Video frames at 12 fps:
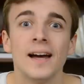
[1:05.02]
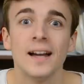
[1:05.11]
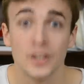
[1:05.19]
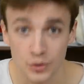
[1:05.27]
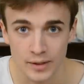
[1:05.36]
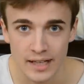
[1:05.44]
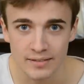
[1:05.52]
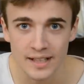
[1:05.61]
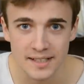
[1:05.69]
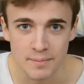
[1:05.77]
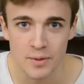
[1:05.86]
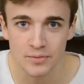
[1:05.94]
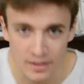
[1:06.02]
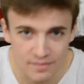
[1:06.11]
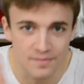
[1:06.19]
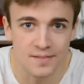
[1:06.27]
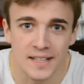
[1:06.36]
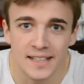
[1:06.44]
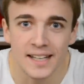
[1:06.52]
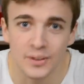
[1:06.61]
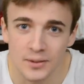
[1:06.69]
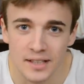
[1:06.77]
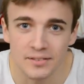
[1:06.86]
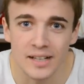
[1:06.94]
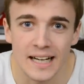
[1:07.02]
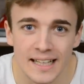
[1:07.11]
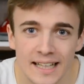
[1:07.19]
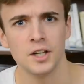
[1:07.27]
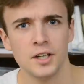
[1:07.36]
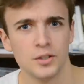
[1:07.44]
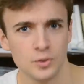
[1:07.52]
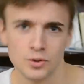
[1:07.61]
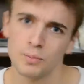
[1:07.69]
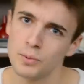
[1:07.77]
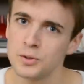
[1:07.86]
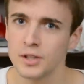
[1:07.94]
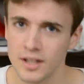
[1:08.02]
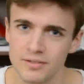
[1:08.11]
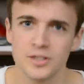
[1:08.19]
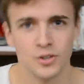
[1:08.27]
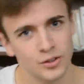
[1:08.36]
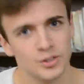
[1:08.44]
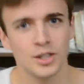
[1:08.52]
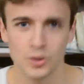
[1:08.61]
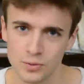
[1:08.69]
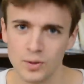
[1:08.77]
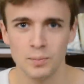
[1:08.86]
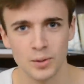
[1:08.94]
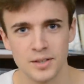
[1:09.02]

Don Elvire, sa meuf, est vénère de cette fait larguer, d'autant plus qu'il l'avait sortie d'un couvent pour la